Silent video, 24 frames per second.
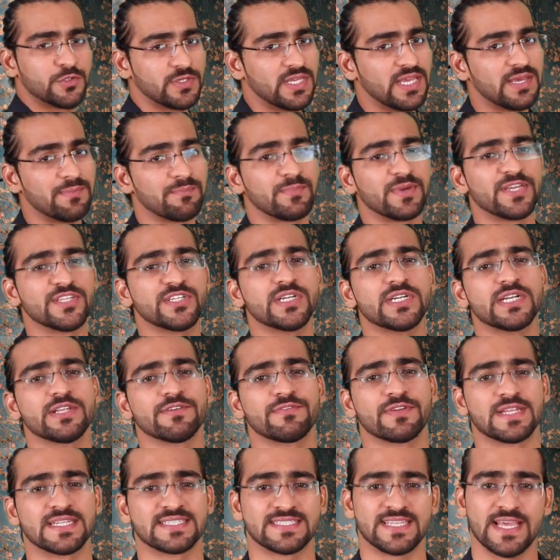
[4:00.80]
सो so, यह मेजर
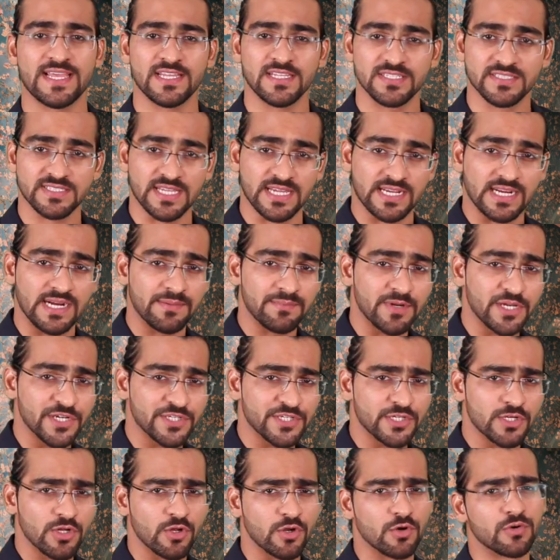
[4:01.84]
डिफरेंस है सरकम
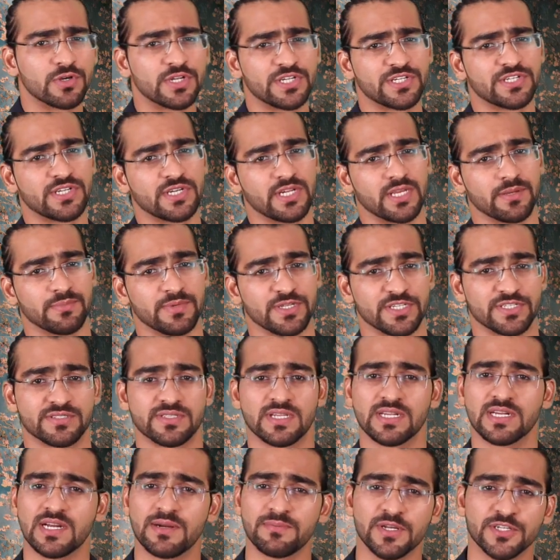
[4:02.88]
और रोटेशन के बीच
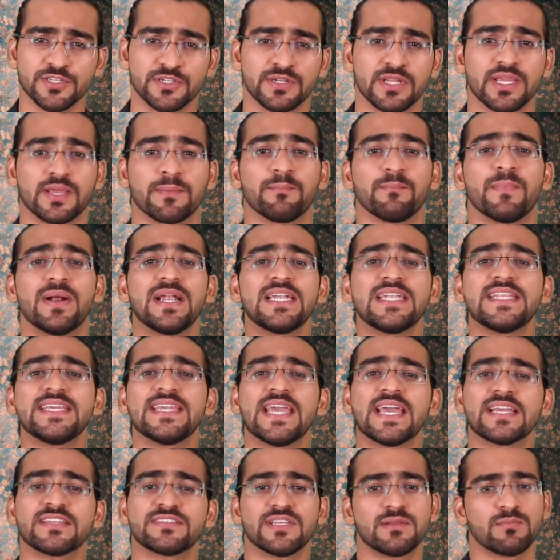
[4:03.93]
सरकम एक मल्टी
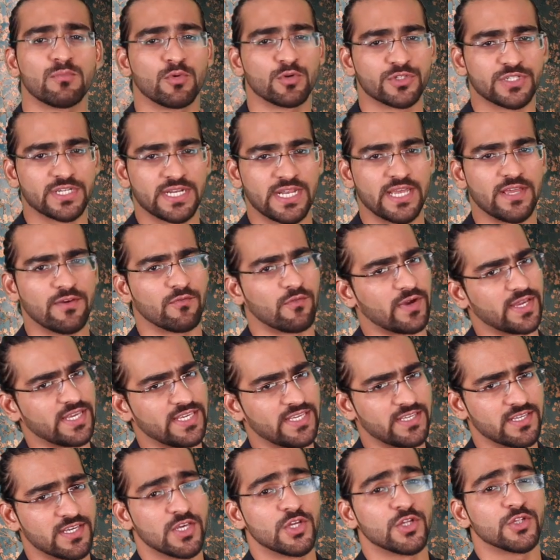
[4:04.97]
एक्जियल मोशन है
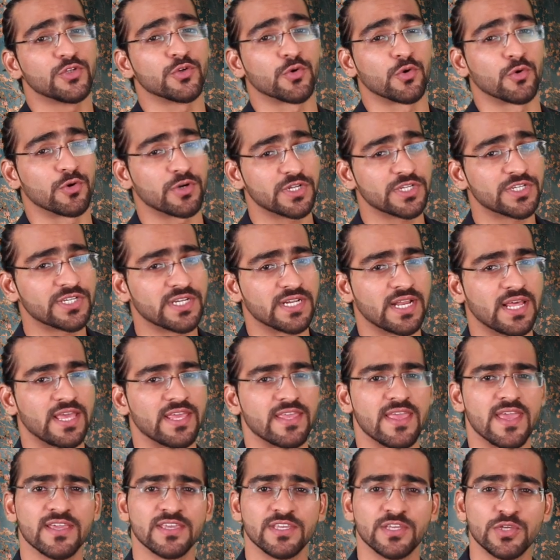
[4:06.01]
वहीं जो रोटेशन है
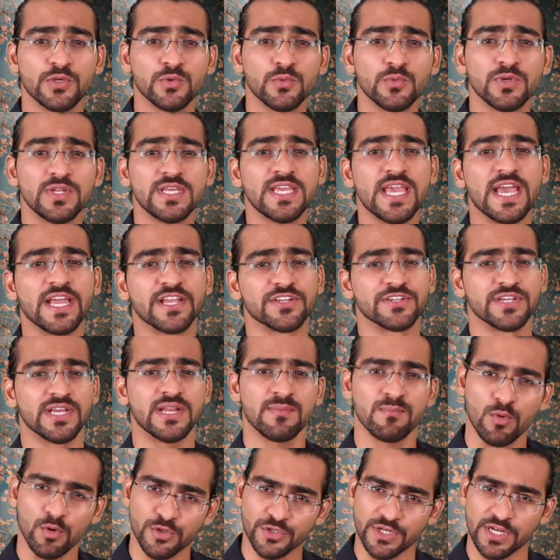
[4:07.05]
ये एक यूनि
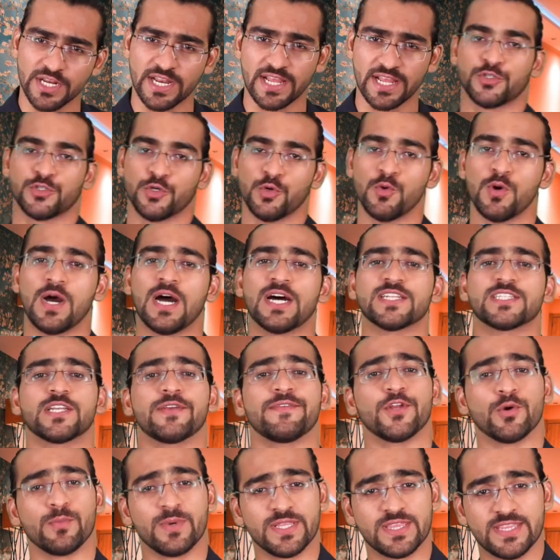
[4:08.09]
एक्जियल मोशन सो so, आज के
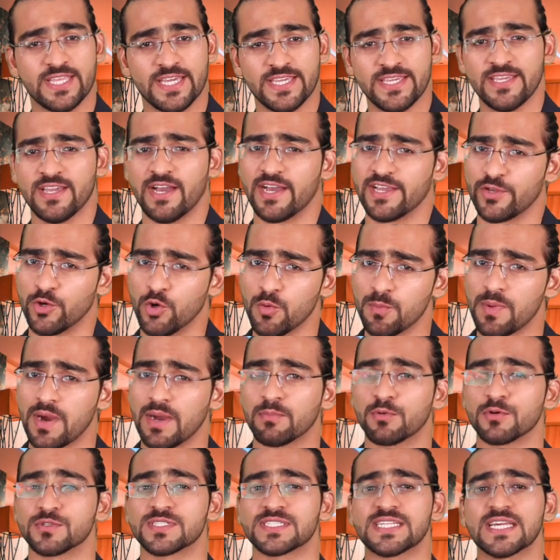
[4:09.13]
वीडियो में तही आई होप
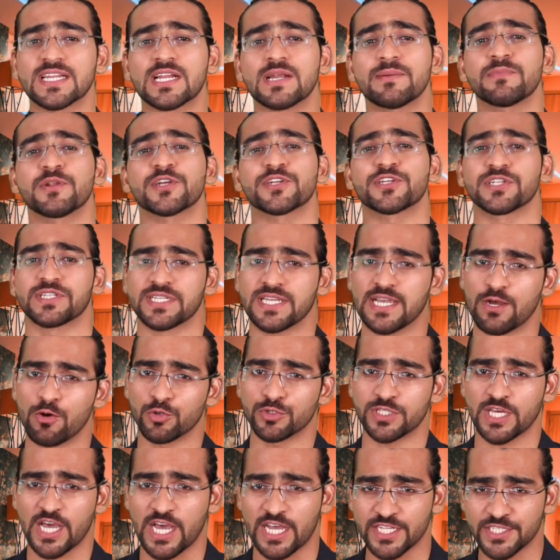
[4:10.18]
आपको सरकम क्या
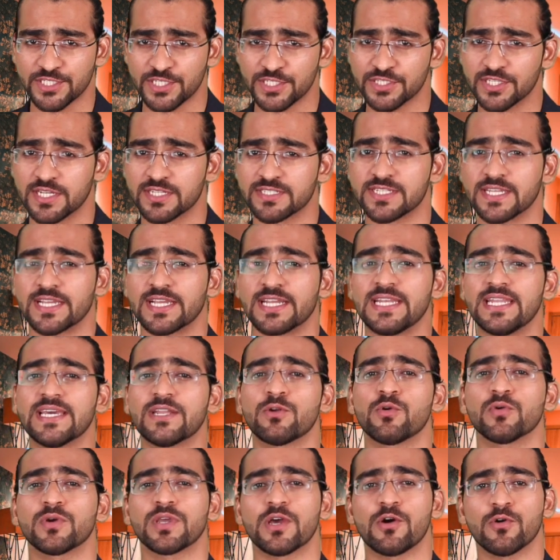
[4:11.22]
होता है अच्छी तरह से
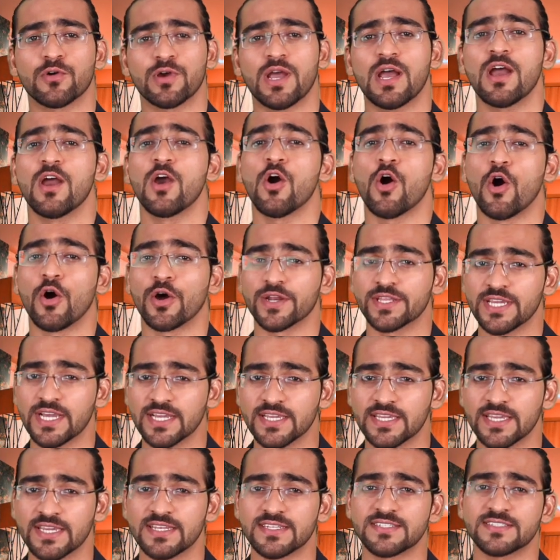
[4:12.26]
क्लियर हो गया होगा और क्या
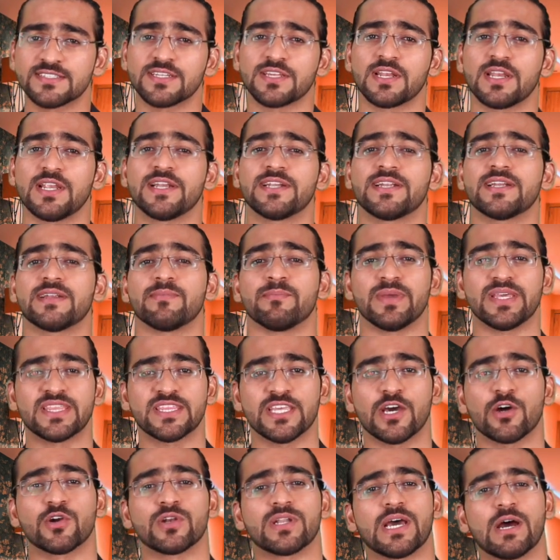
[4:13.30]
क्या इससे रिलेटेड
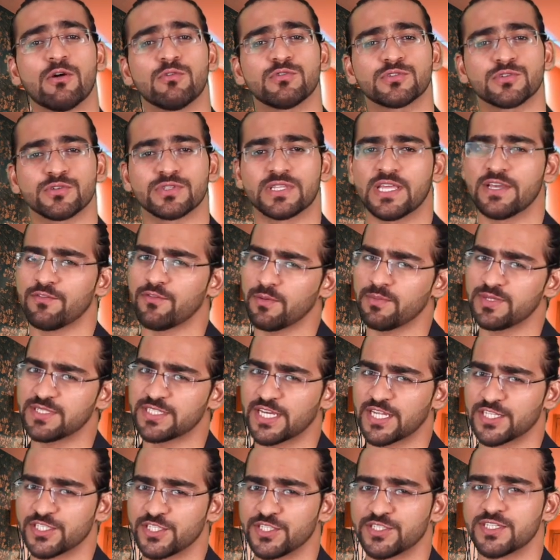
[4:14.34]
मिथ और डाउट्स होते हैं वो भी
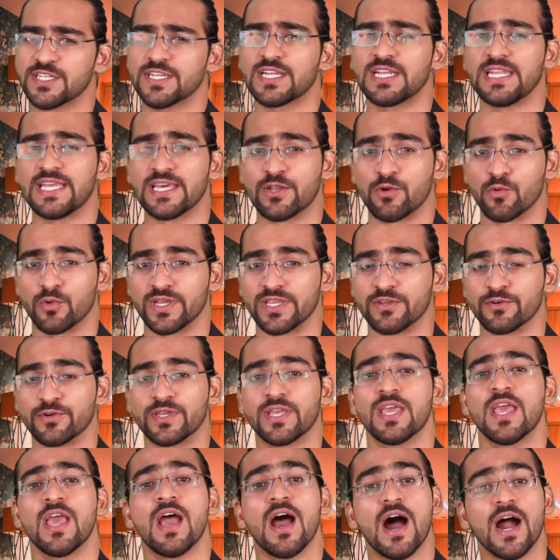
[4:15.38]
सारी चीज़ें क्लियर हो गई
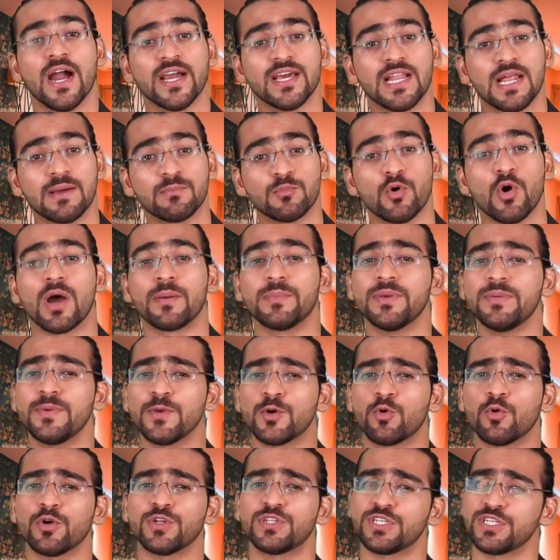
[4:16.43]
होगी अगर आपको अभी भी
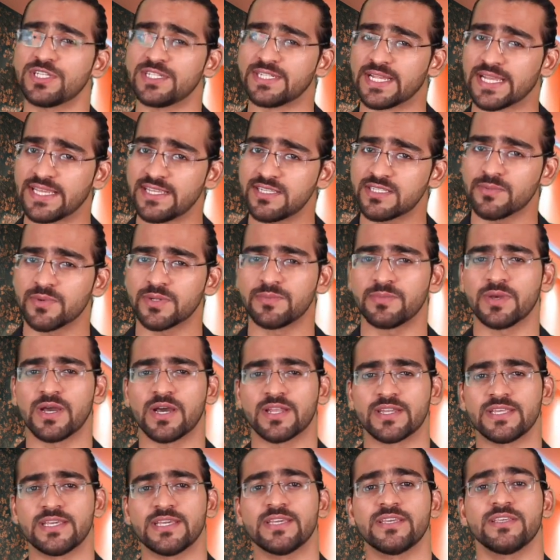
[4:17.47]
कोई चीज़ नहीं समझ में आ
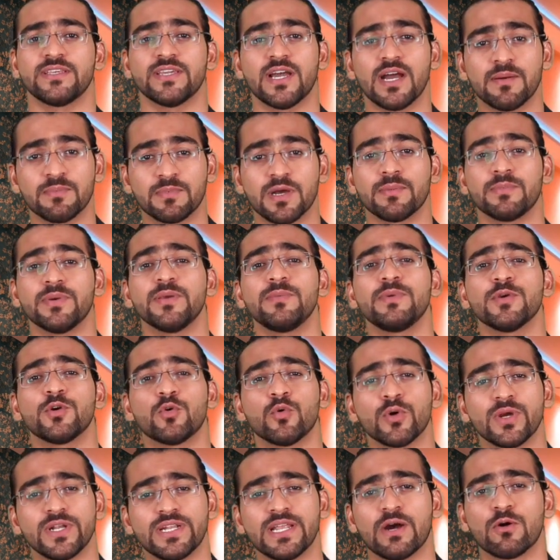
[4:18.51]
रही है या आपका अभी भी
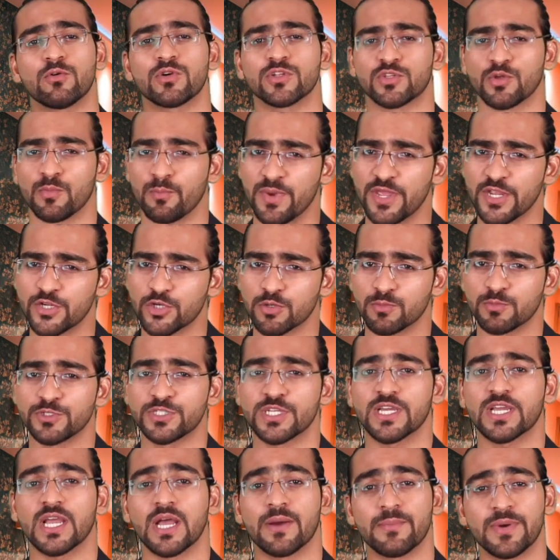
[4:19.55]
कोई डाउट है तो हमेशा
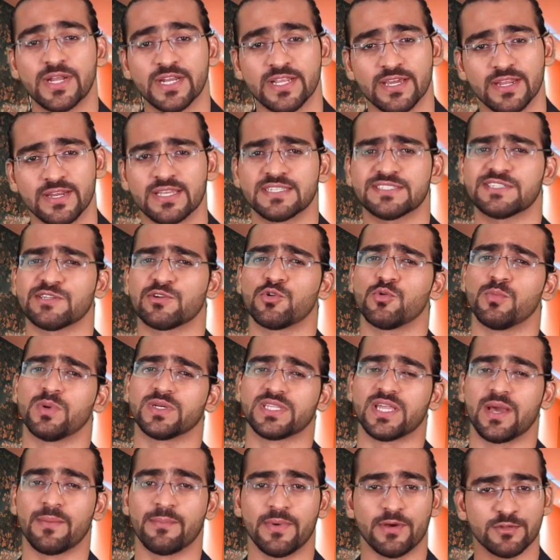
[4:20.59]
मुझे कमेंट करके ज़रूर
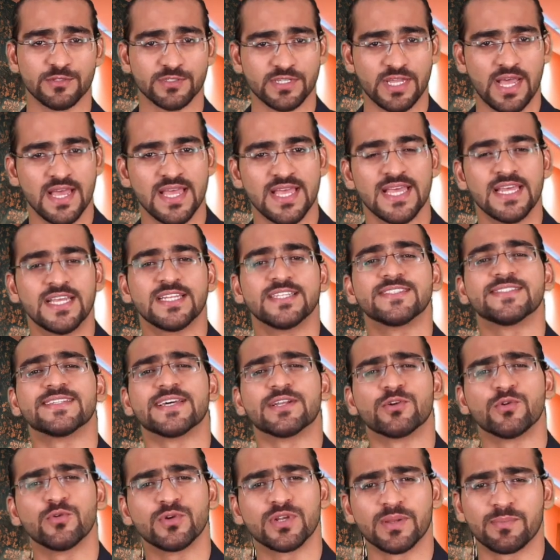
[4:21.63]
बताएं मैं उसका
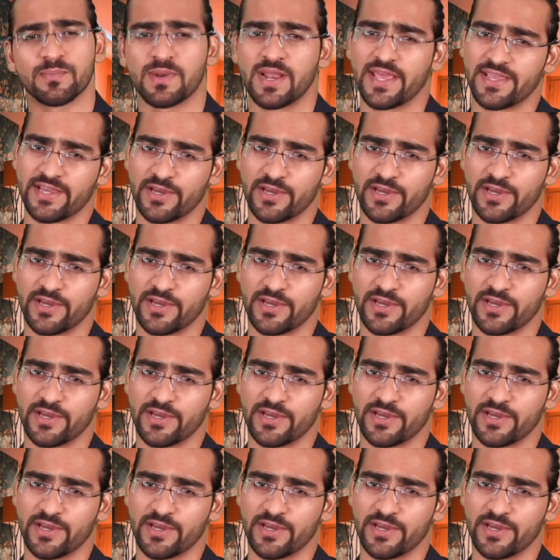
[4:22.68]
ज़रूर रिप्लाई